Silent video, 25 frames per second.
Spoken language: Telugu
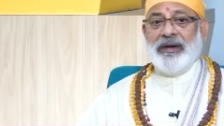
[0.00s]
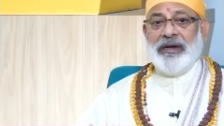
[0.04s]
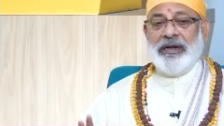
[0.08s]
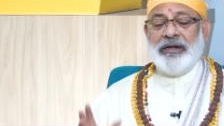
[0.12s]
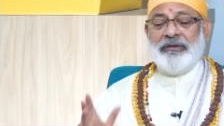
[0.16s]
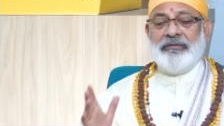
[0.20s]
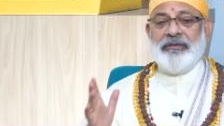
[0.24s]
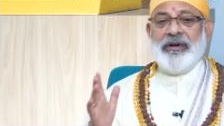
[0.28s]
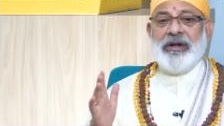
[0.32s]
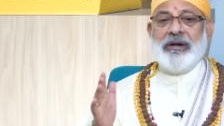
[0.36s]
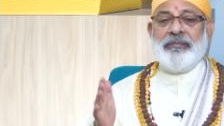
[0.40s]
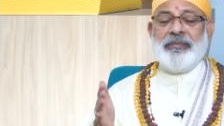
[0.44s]

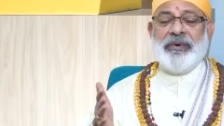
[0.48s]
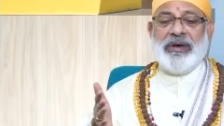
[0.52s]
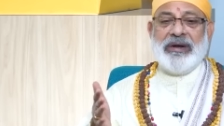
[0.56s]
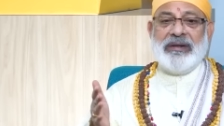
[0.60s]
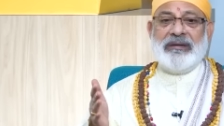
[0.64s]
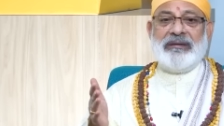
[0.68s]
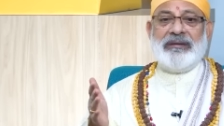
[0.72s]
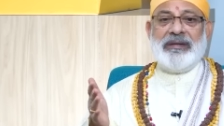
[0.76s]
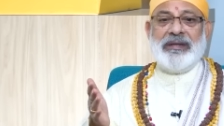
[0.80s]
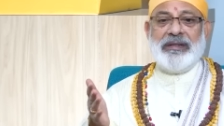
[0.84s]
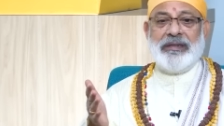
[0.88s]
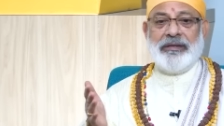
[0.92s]
ఇటువంటి
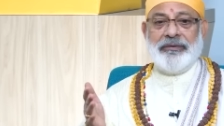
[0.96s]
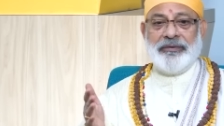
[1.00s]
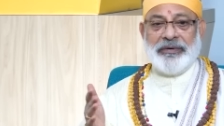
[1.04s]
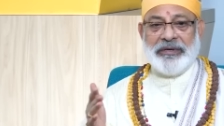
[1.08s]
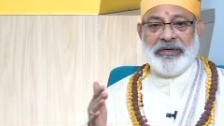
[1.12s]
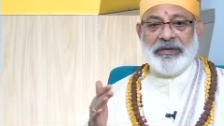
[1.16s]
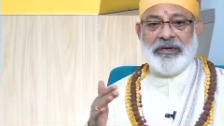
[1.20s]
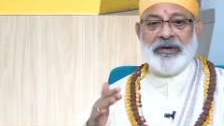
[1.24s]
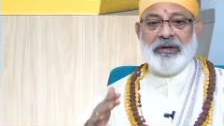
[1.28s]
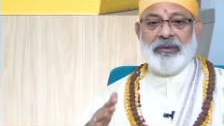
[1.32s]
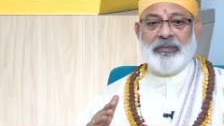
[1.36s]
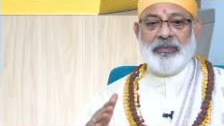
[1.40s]
పరిస్థితి
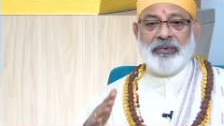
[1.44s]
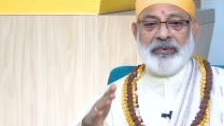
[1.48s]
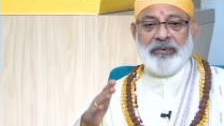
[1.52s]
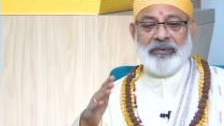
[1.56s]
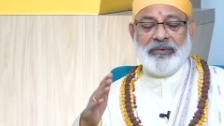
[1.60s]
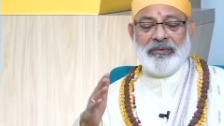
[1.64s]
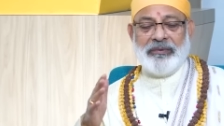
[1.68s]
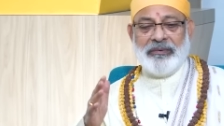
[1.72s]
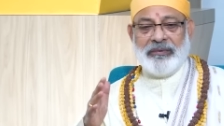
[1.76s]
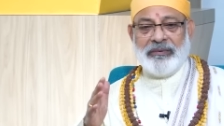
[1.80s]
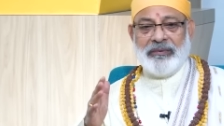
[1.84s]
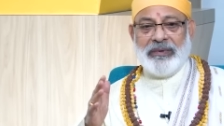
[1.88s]
వచ్చినప్పుడు
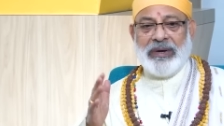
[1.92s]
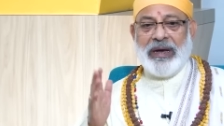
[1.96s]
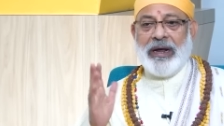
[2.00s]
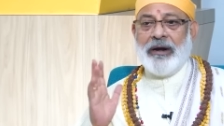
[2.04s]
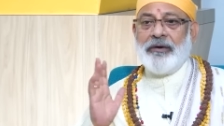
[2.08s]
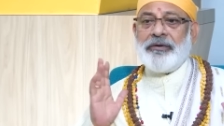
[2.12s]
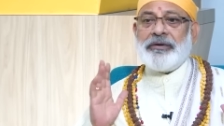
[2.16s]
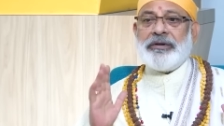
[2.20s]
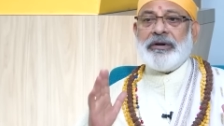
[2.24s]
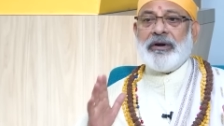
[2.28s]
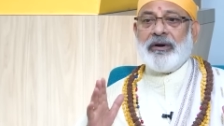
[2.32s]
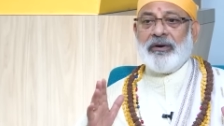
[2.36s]

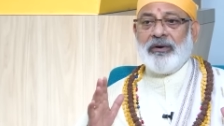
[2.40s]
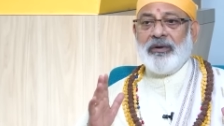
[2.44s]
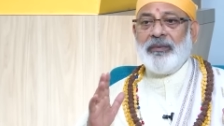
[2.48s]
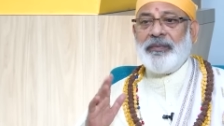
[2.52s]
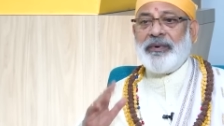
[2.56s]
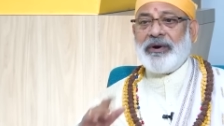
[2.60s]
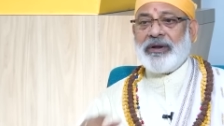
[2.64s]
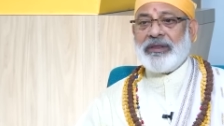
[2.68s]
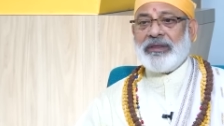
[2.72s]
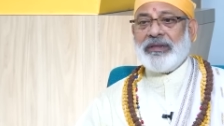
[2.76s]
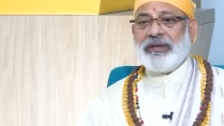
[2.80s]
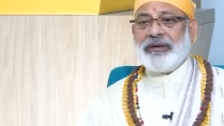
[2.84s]
ఆలోచనలో
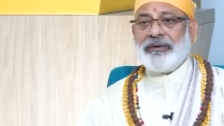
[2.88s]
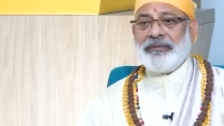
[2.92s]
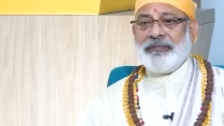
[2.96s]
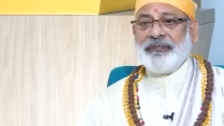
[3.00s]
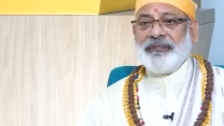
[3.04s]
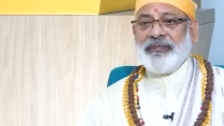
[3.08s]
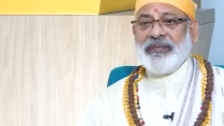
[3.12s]
పడతారు